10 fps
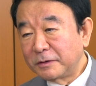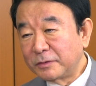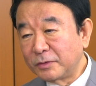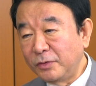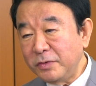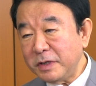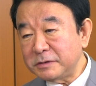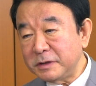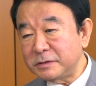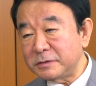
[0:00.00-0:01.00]
この包括
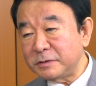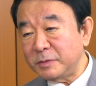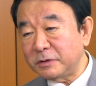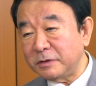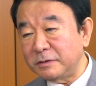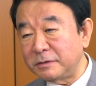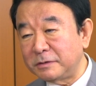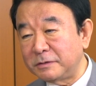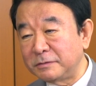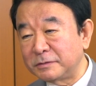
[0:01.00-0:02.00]
的に進めたいっ
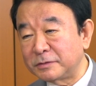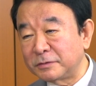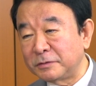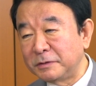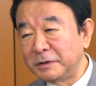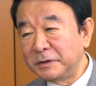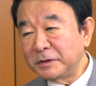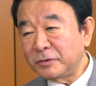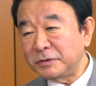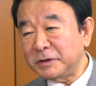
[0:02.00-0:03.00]
ていう、その
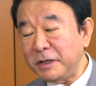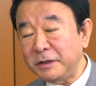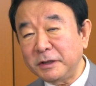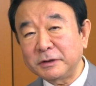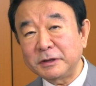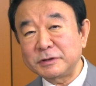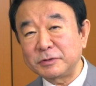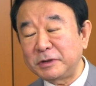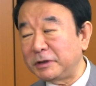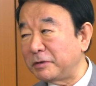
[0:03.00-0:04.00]
こうしたいなって話
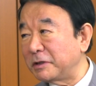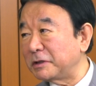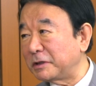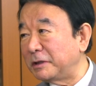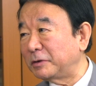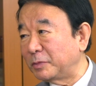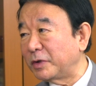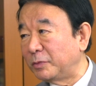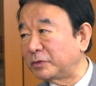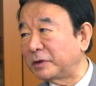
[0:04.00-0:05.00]
を聞いてるわけじゃないと僕
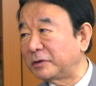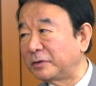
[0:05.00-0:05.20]
は思ったけ